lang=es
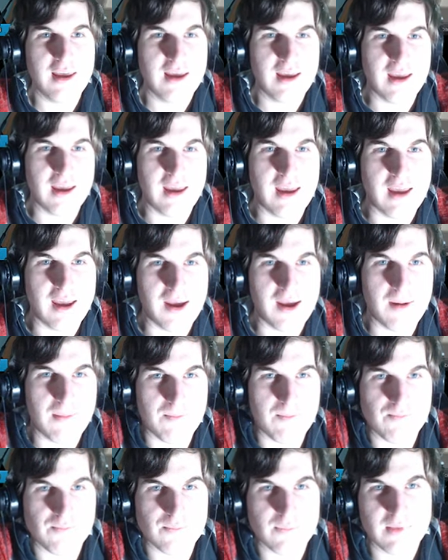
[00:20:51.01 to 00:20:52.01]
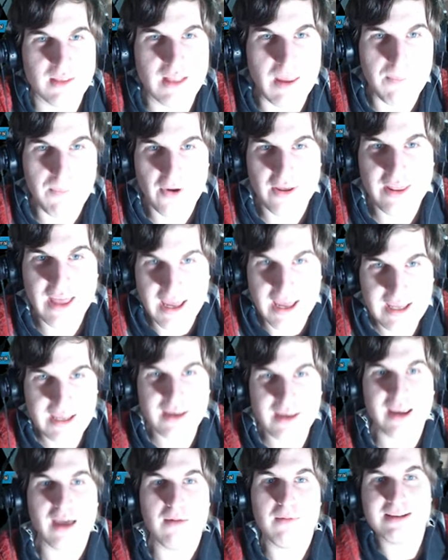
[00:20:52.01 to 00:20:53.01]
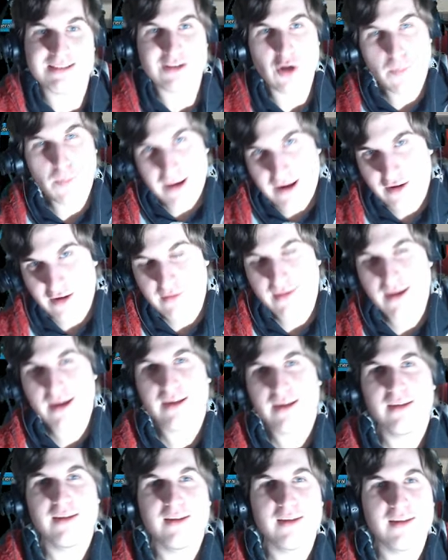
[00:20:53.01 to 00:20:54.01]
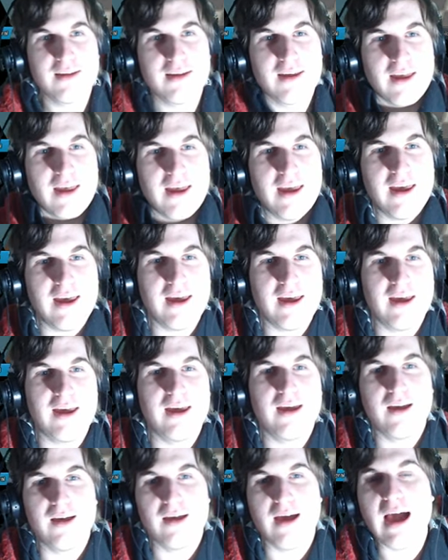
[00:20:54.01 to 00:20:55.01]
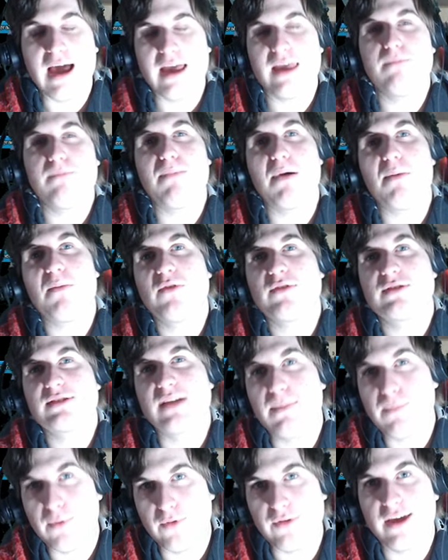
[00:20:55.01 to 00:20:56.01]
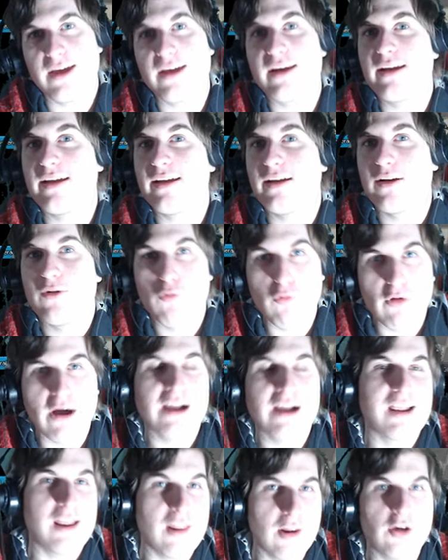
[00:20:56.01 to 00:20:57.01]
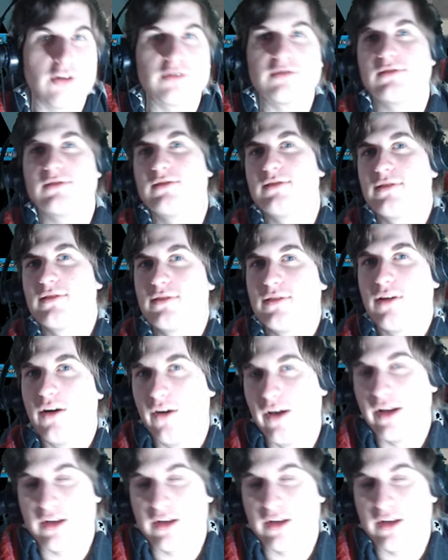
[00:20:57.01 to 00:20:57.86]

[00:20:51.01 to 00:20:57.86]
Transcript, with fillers: Eh, Después de ahí, que avanzamos para arriba, eh, ahí vamos a poder jugar de 2 a